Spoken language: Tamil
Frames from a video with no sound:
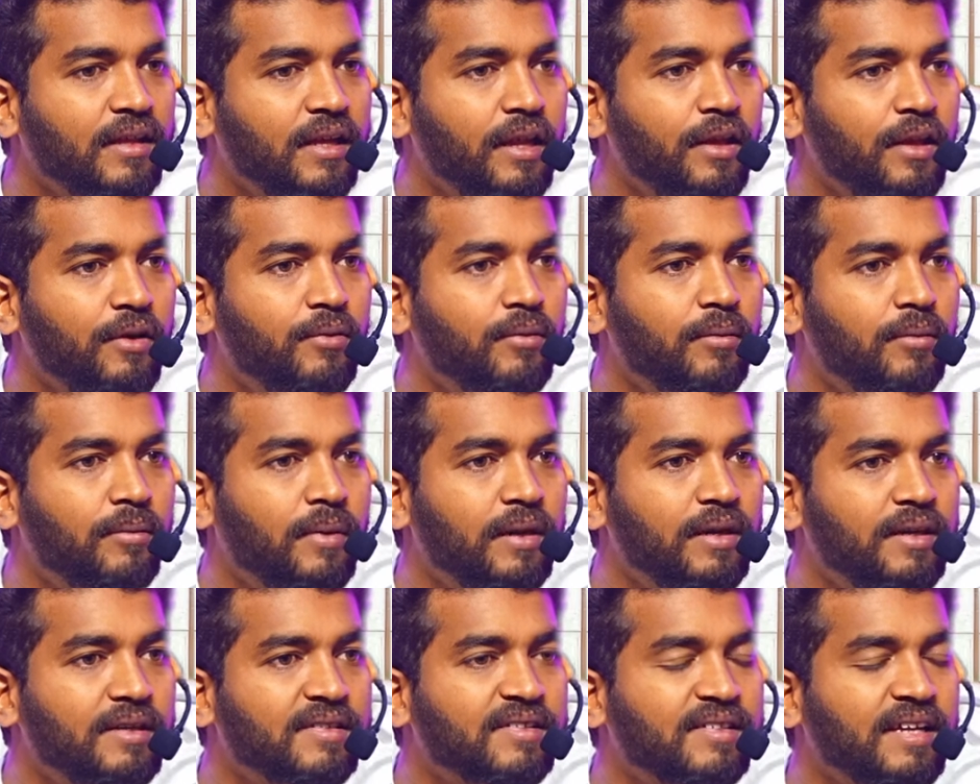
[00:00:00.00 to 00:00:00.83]
தெரியும்
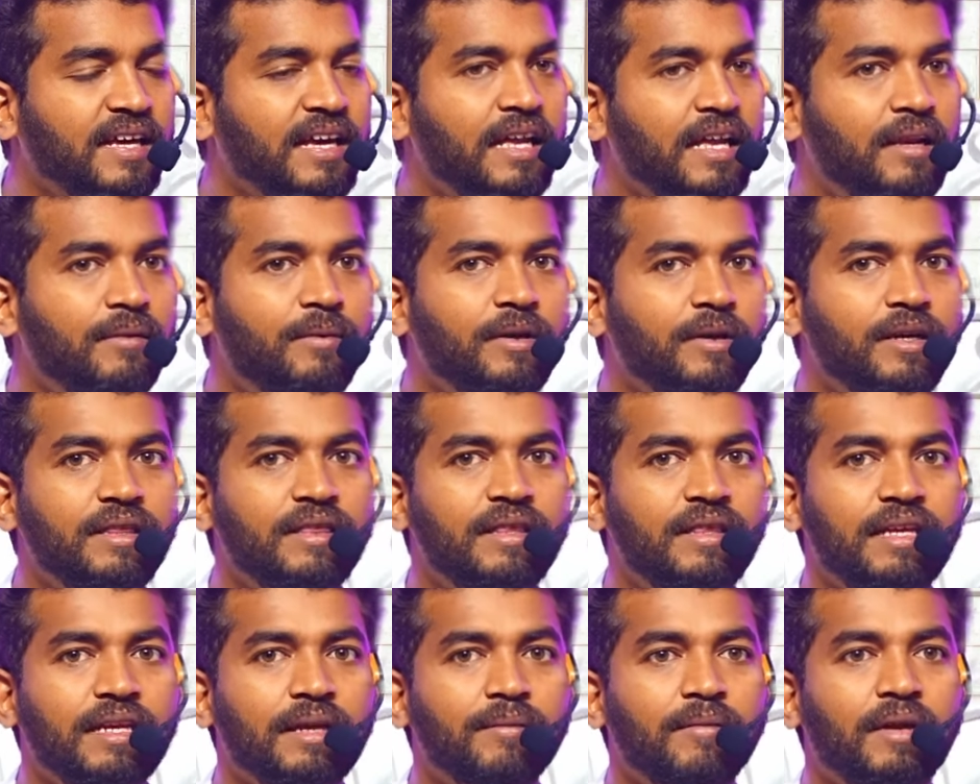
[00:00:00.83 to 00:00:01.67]
பட்
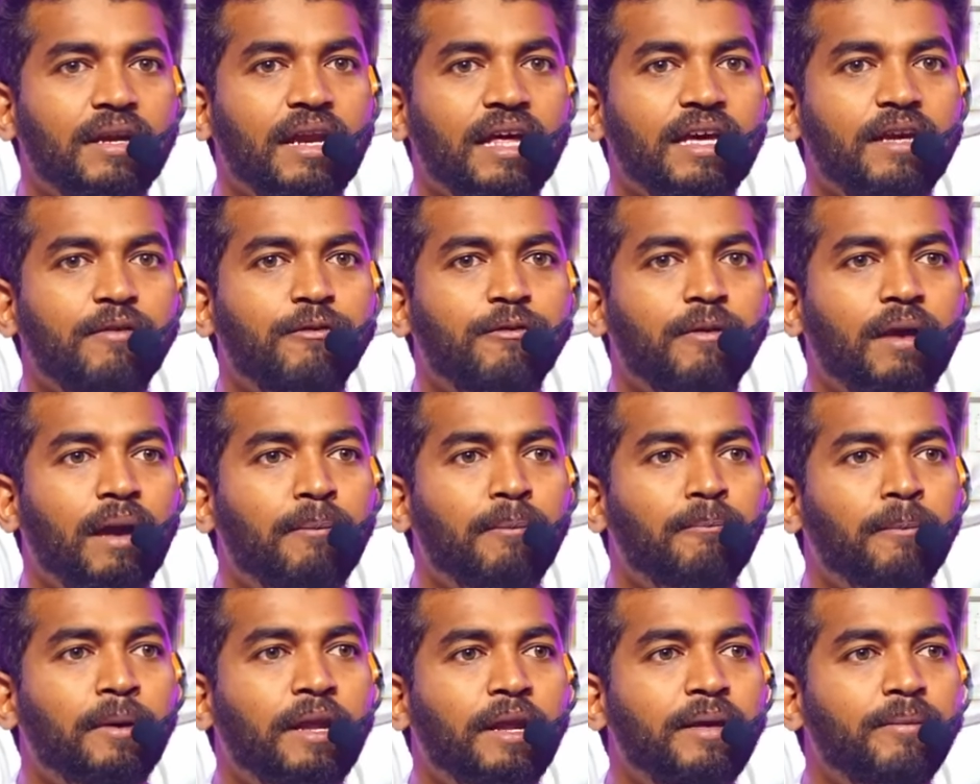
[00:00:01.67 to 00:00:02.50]
செயல்படுத்தி நம்ம லைஃப்ல
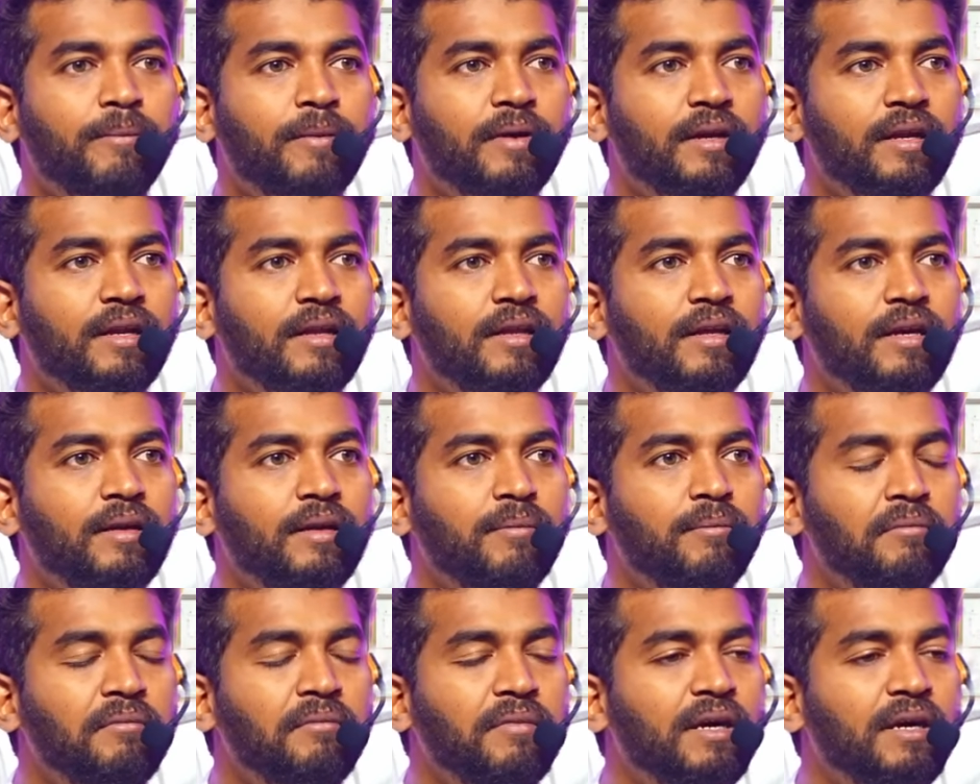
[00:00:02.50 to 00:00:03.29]
அப்ளை பண்றதுக்கு